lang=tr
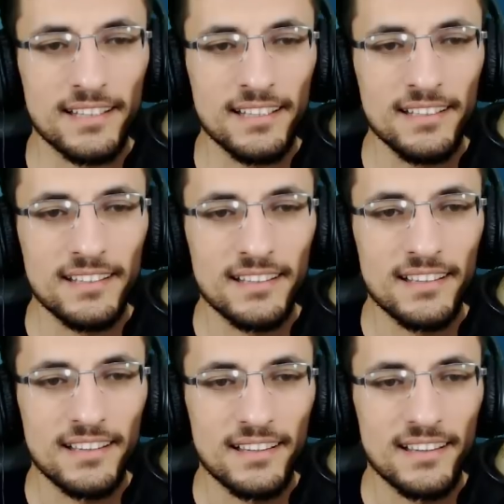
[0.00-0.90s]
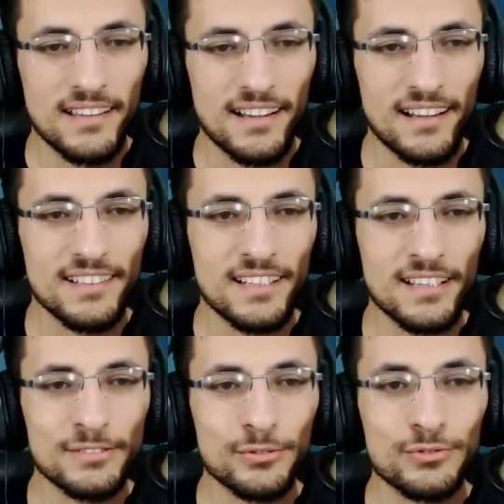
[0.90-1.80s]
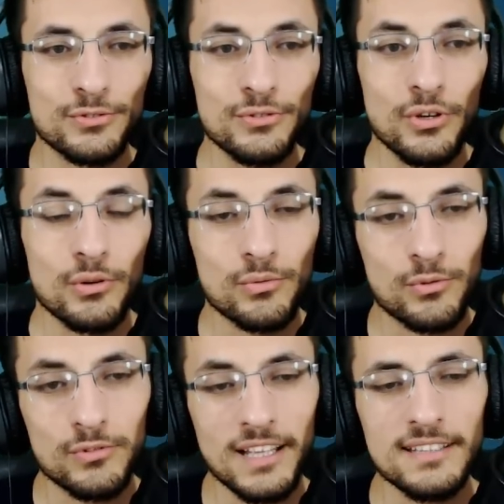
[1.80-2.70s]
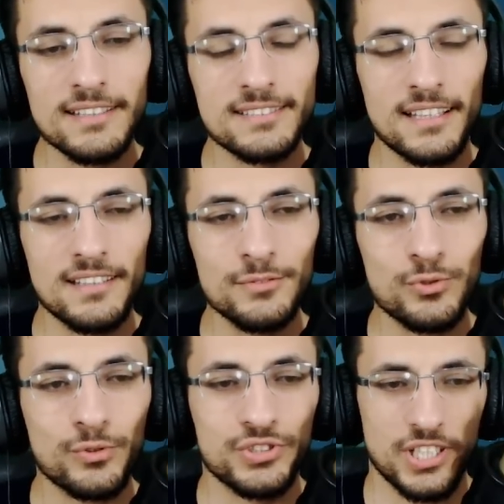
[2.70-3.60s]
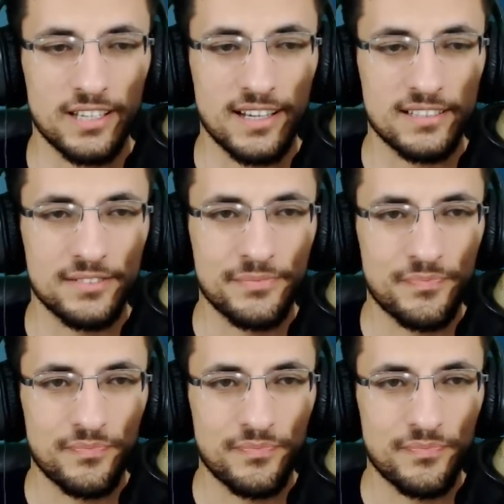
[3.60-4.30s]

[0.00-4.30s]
olun destende Allah razı olsun. Kullan destende çok işe yarar.